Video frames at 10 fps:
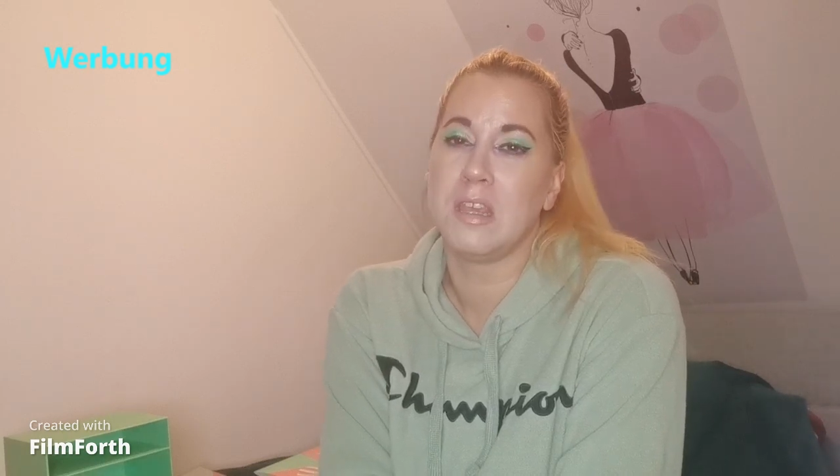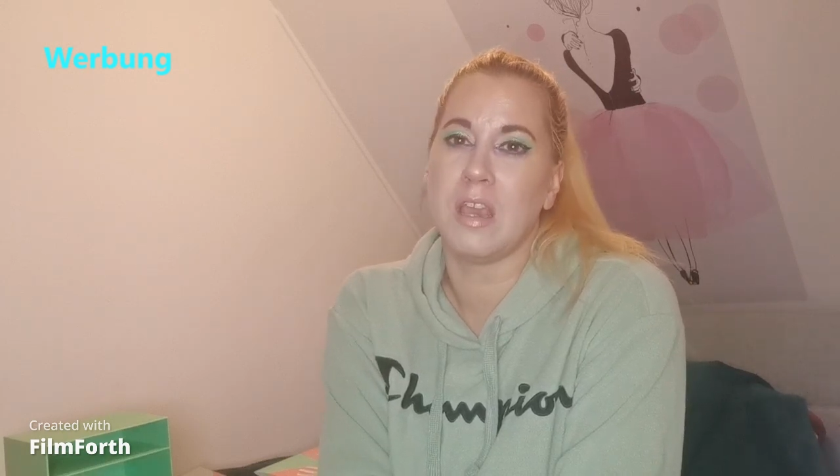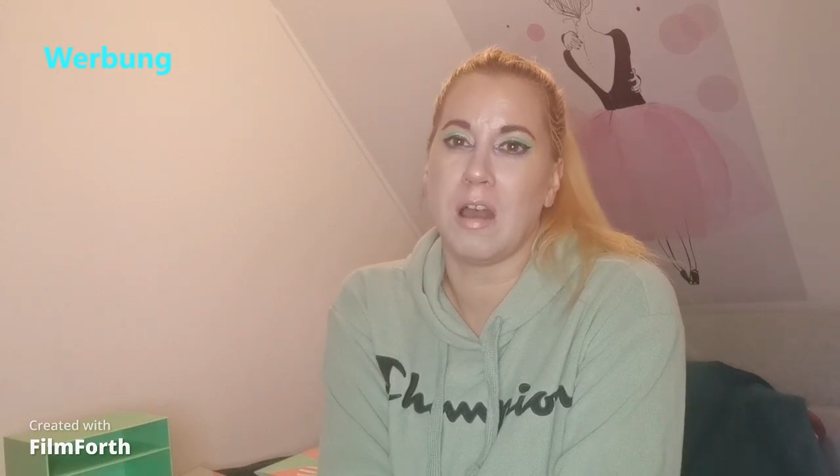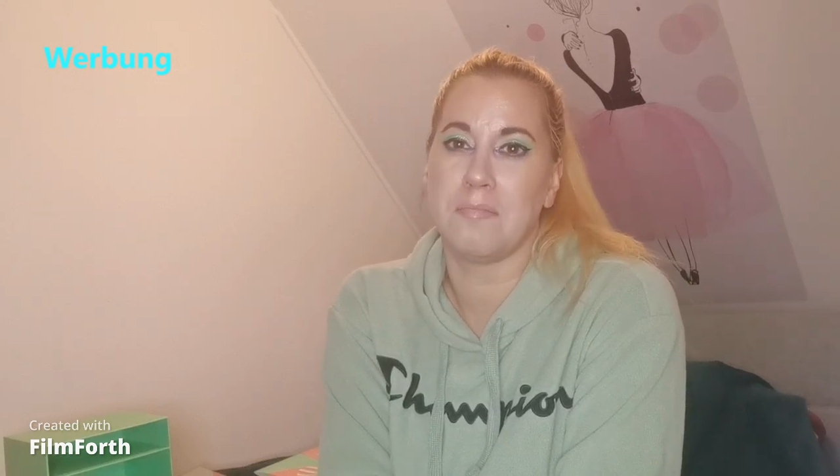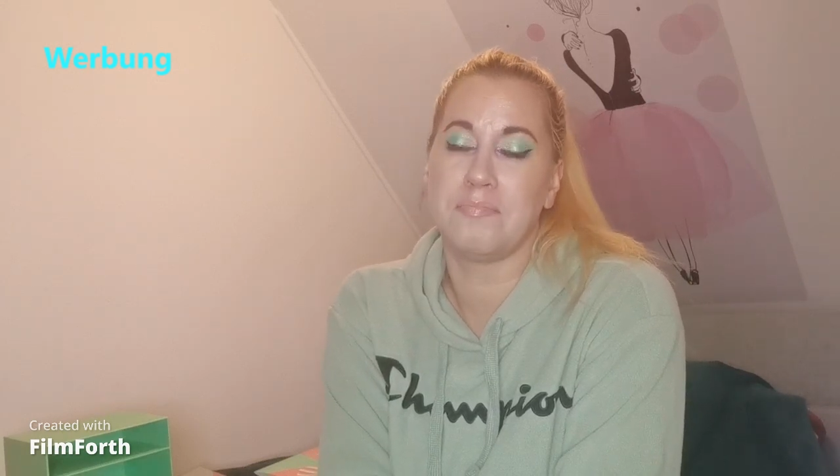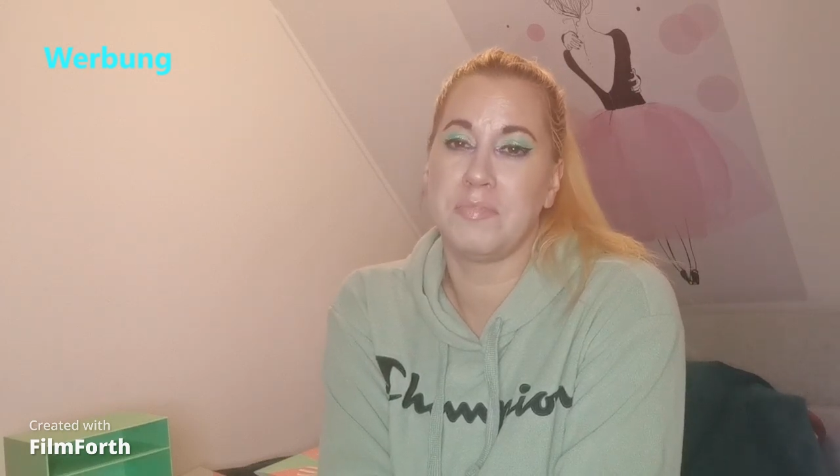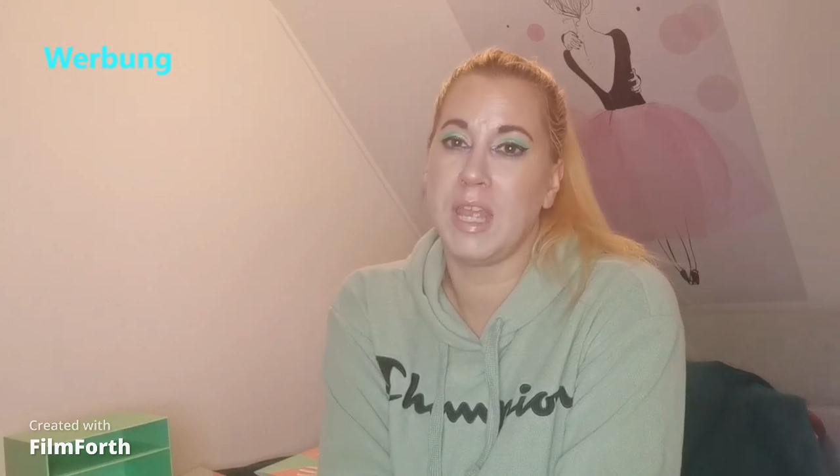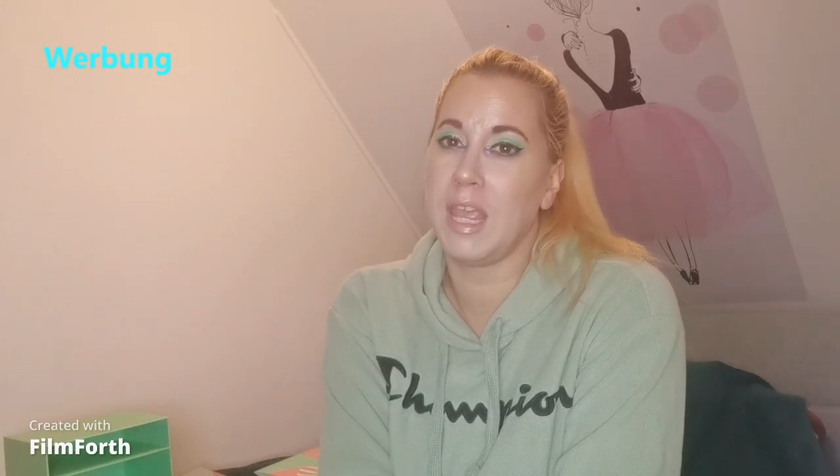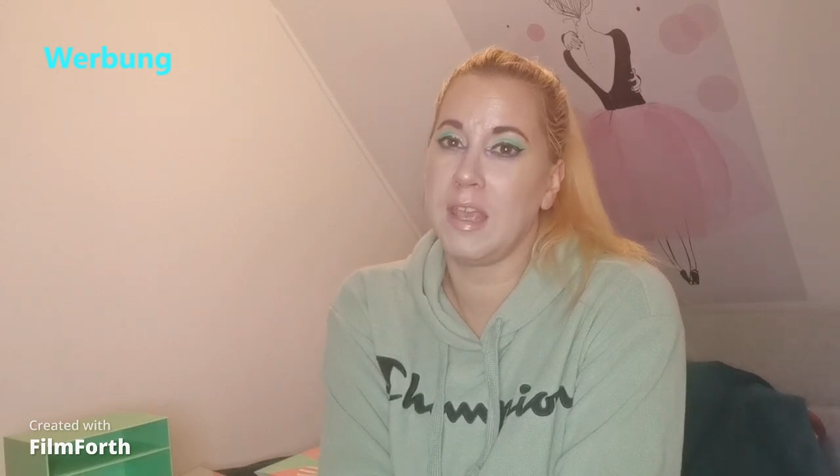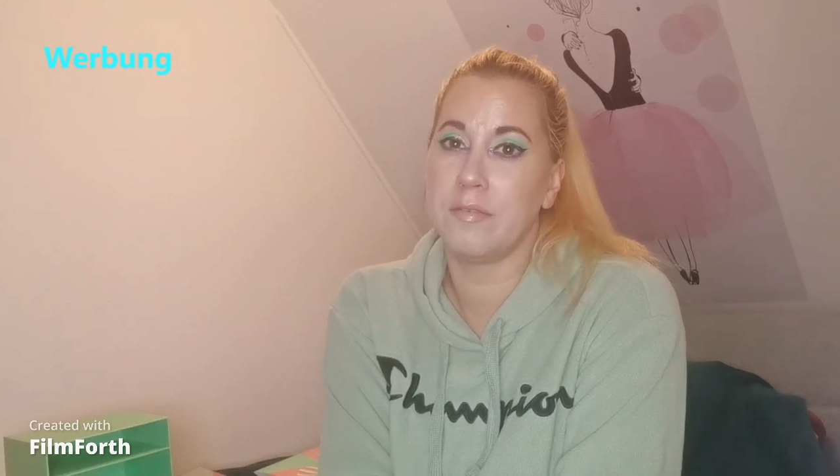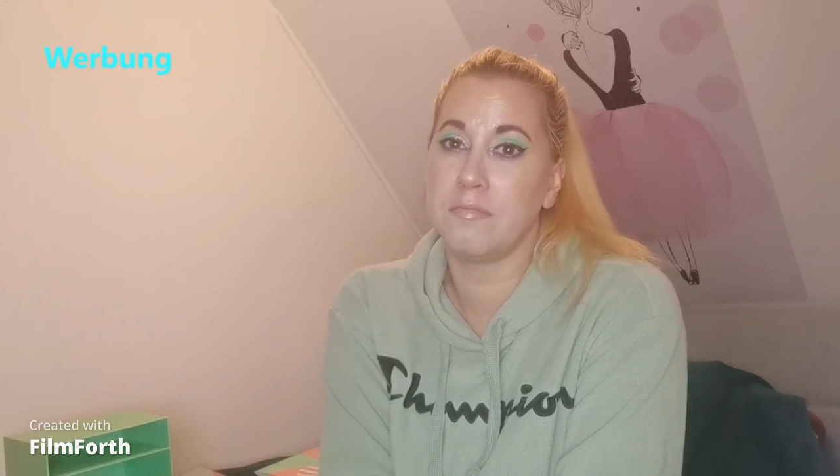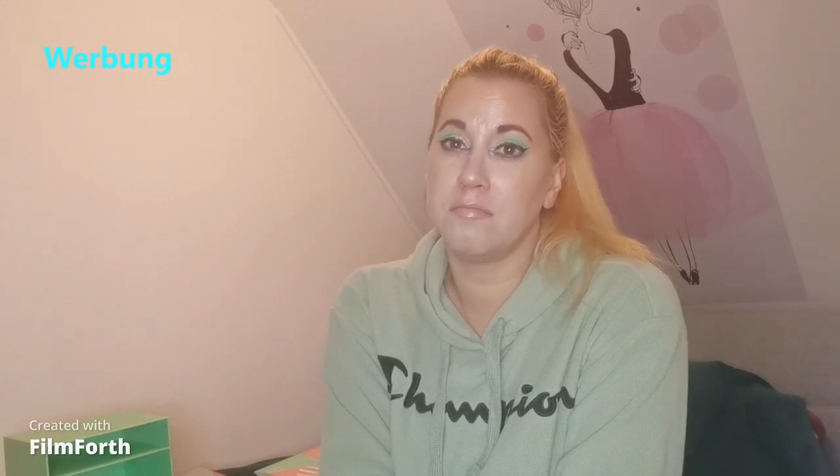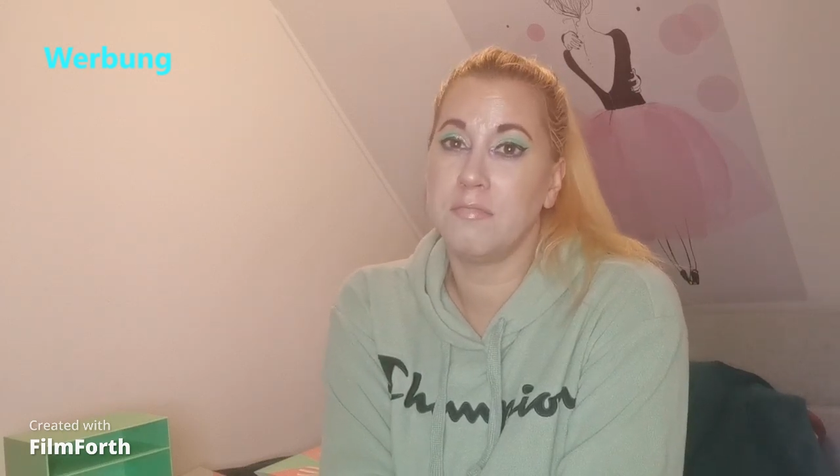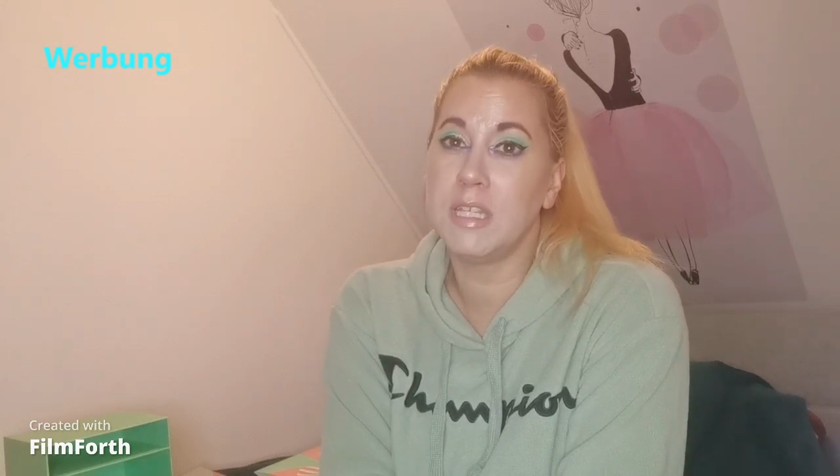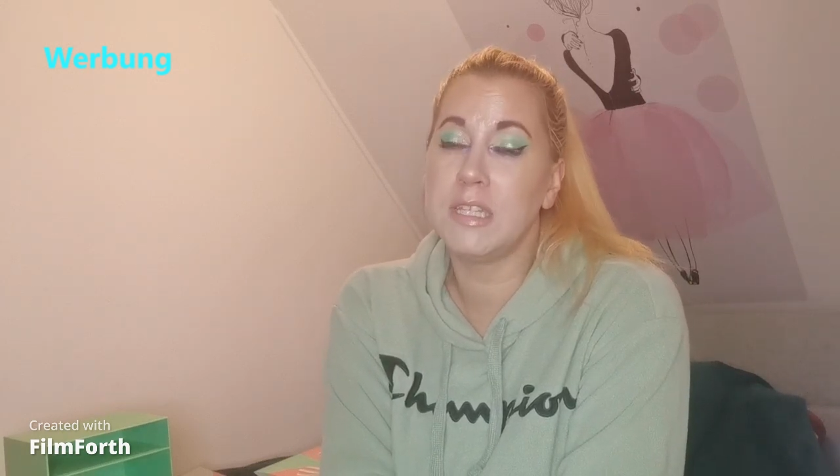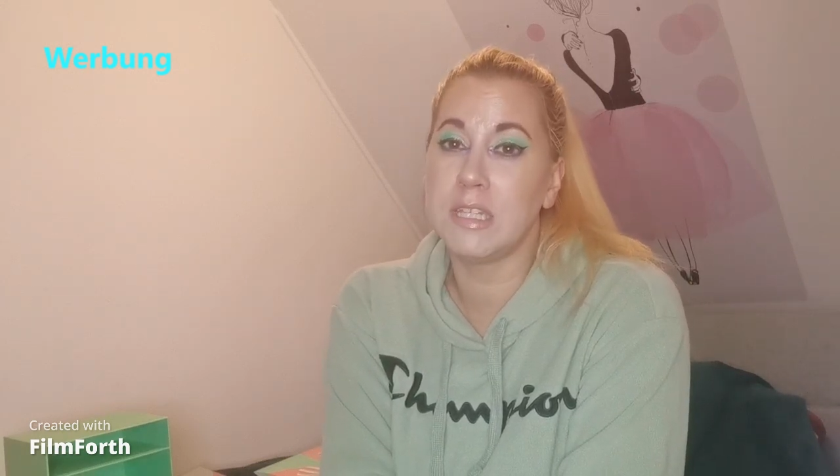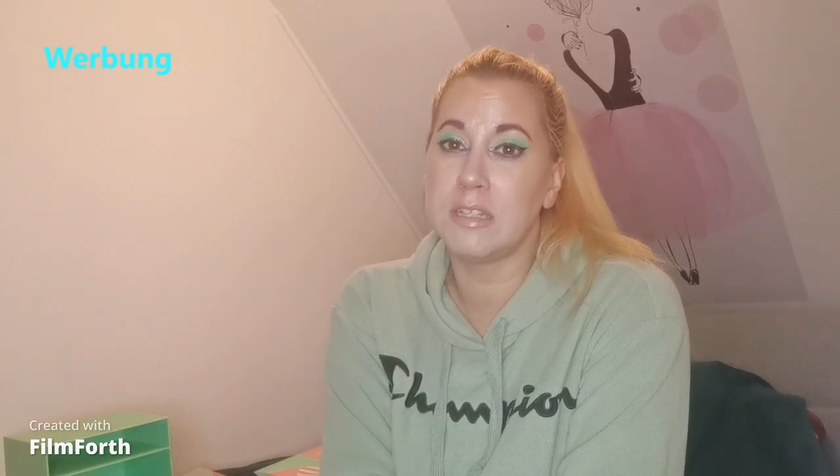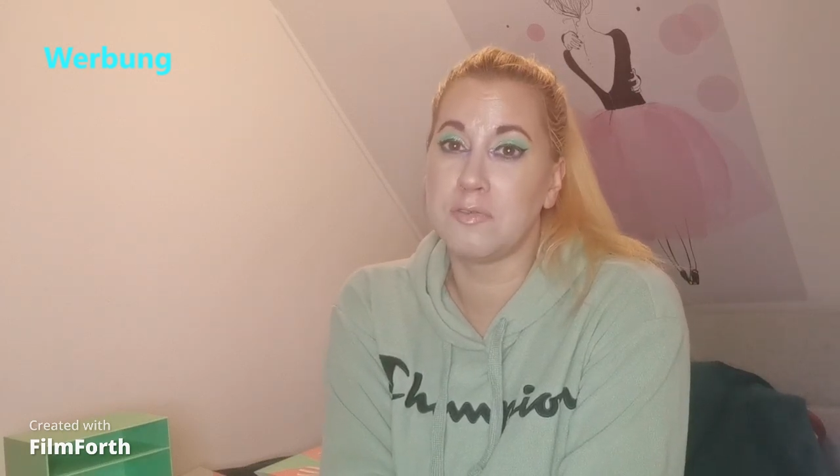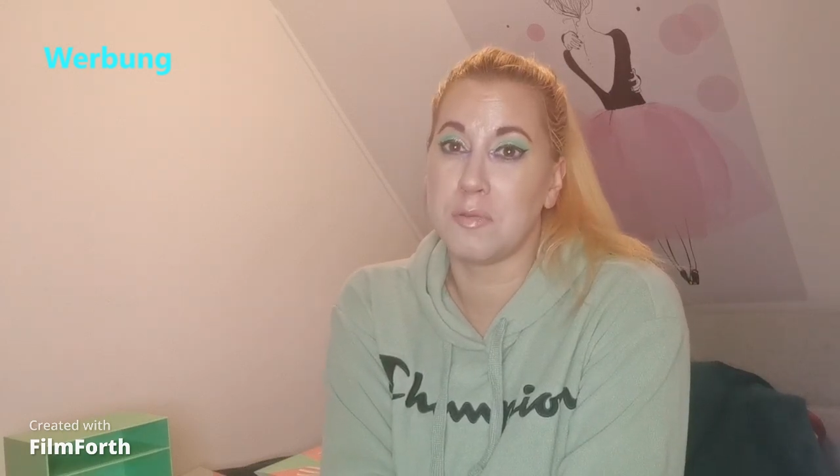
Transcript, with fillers: ja, nee, ist nichts